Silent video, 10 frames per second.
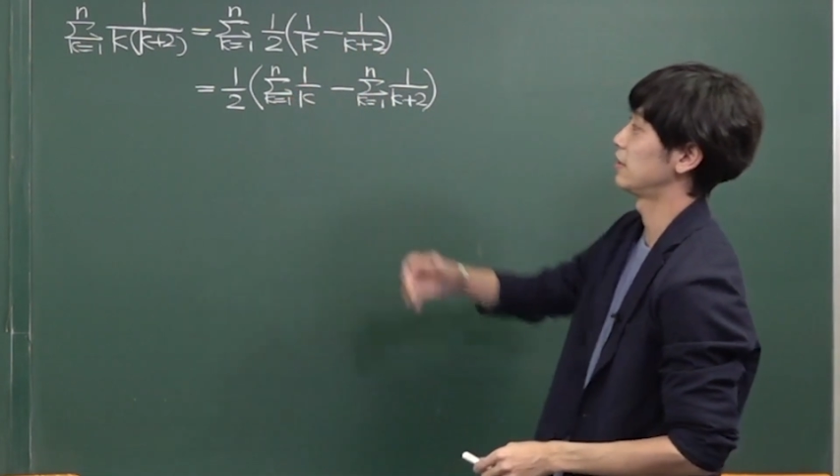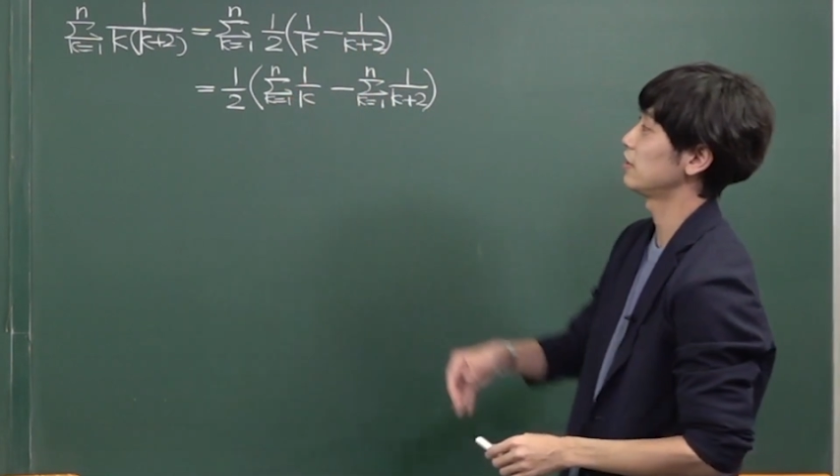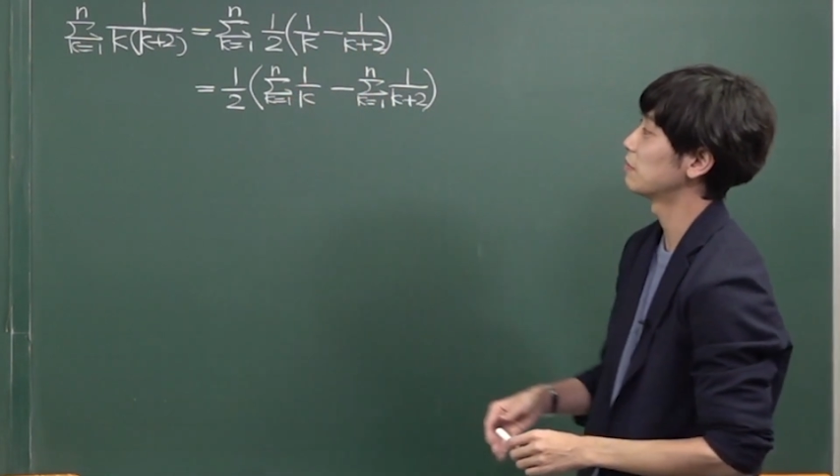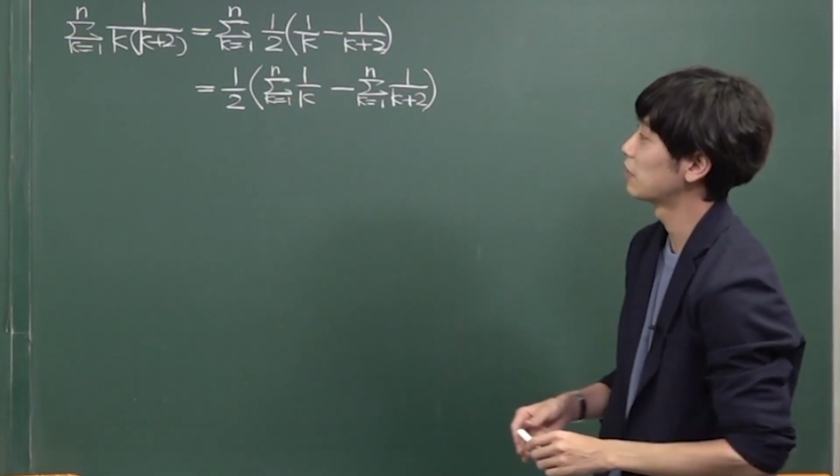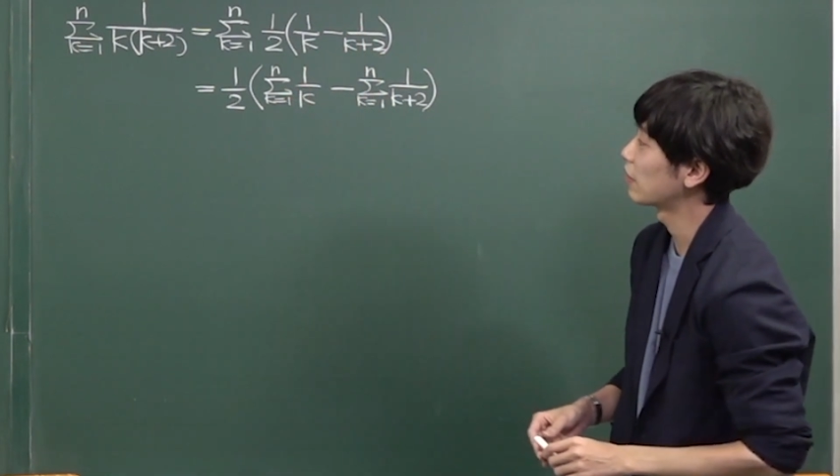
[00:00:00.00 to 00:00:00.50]

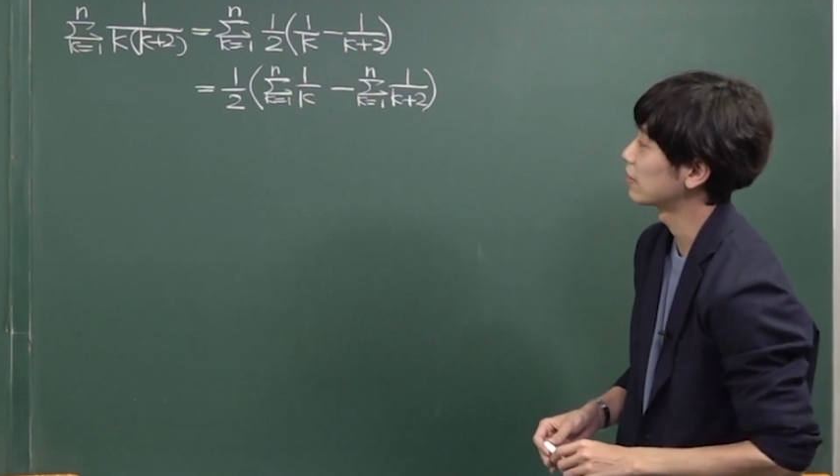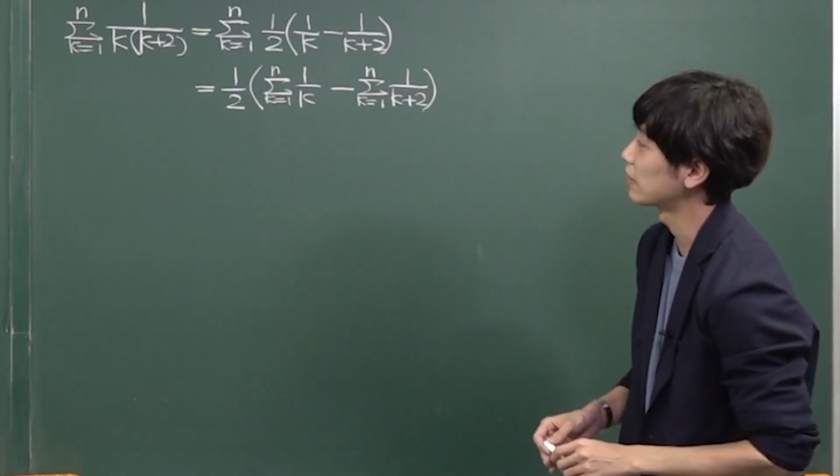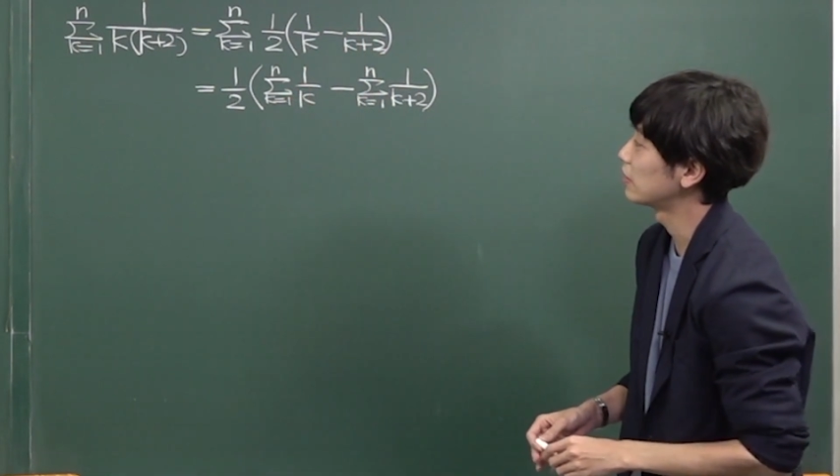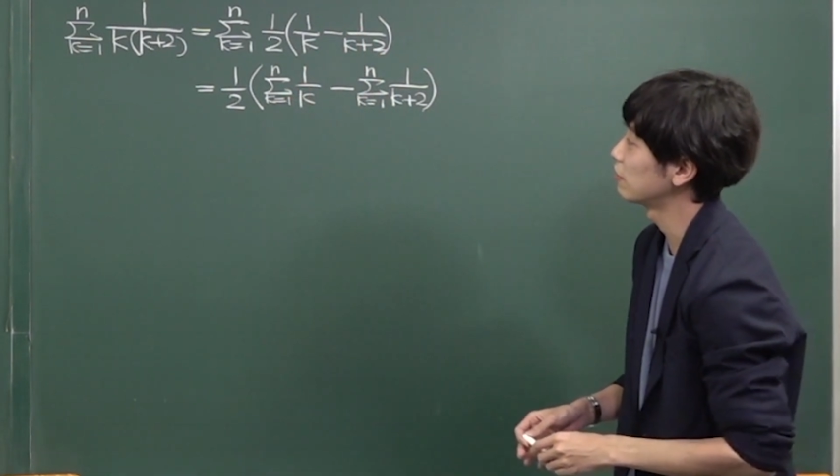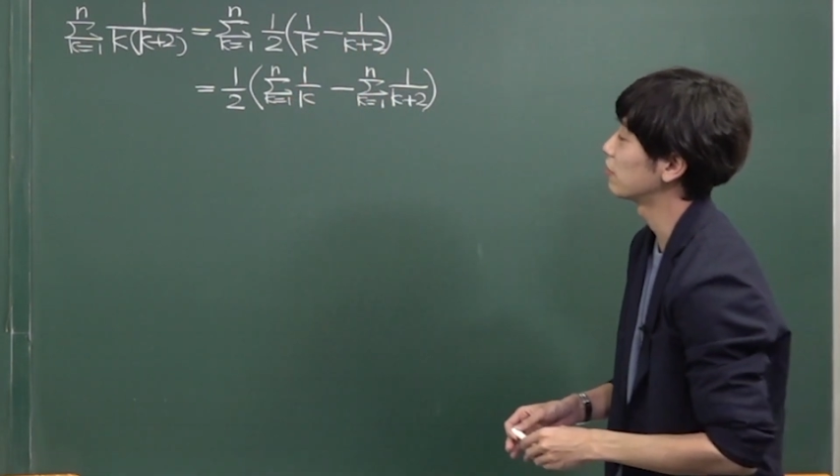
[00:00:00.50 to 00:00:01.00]
シグマの
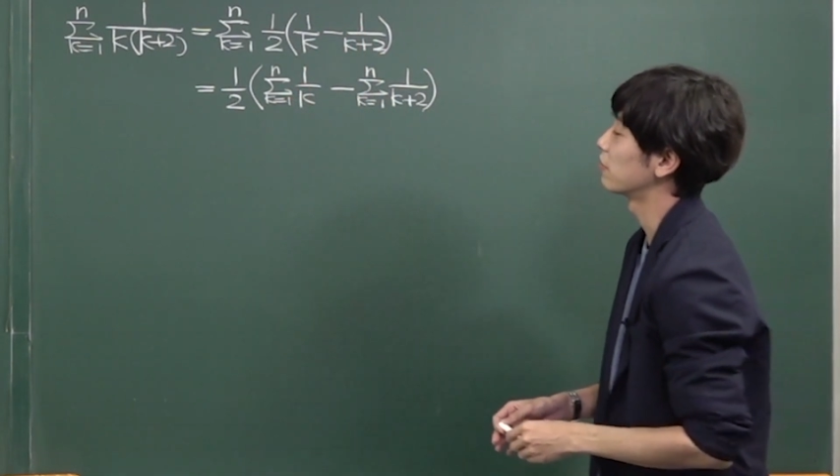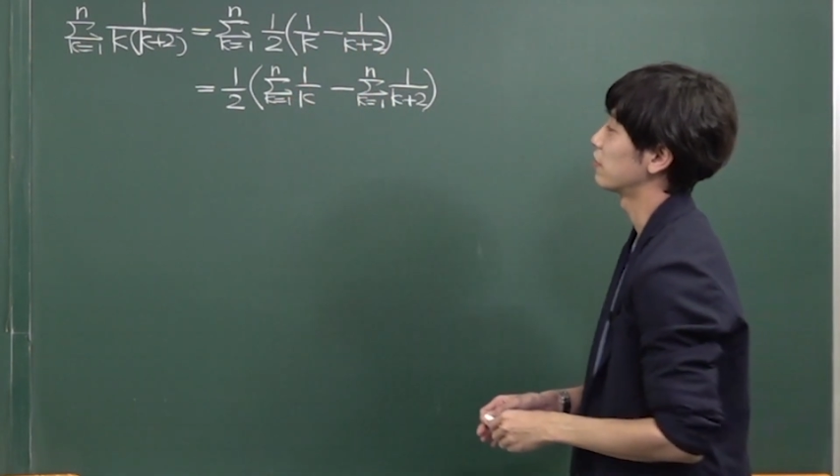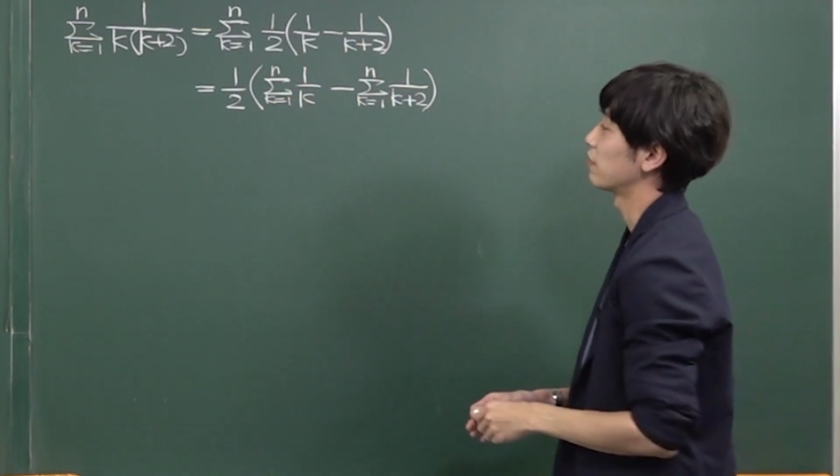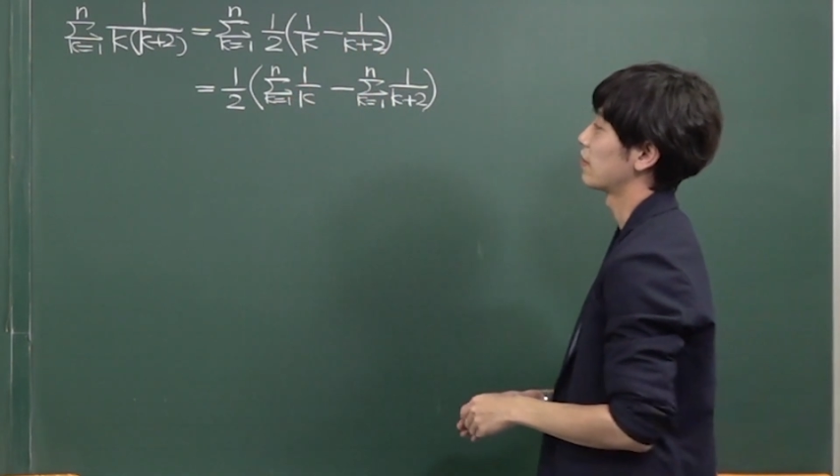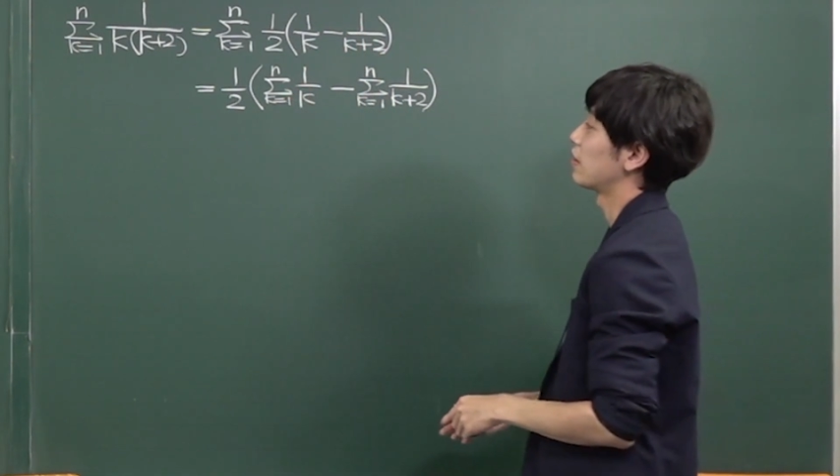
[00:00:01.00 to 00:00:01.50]
形を
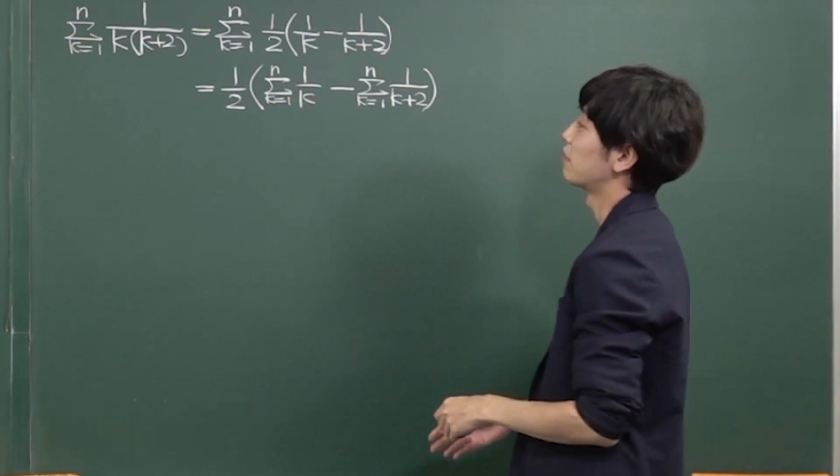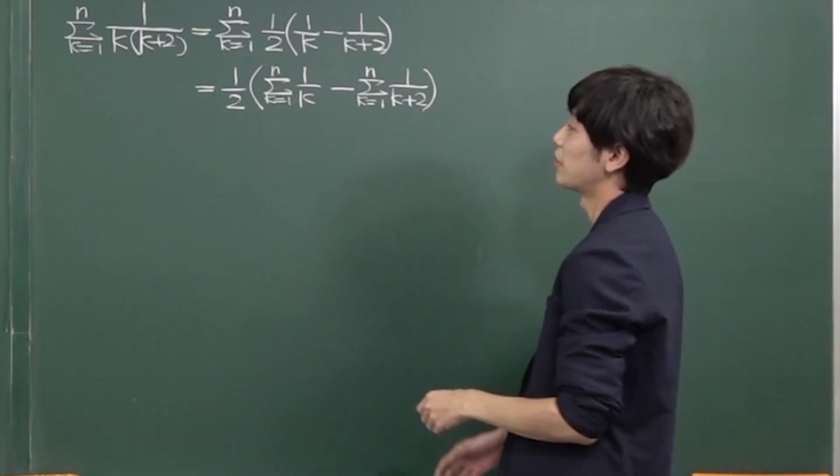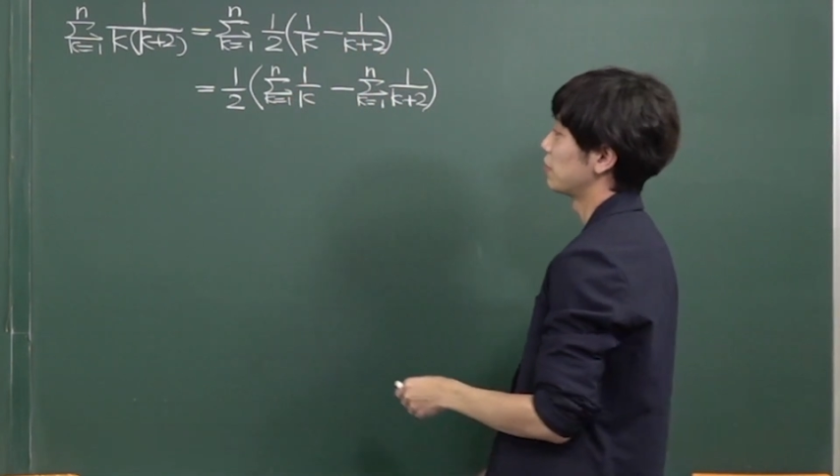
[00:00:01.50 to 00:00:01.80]
やめる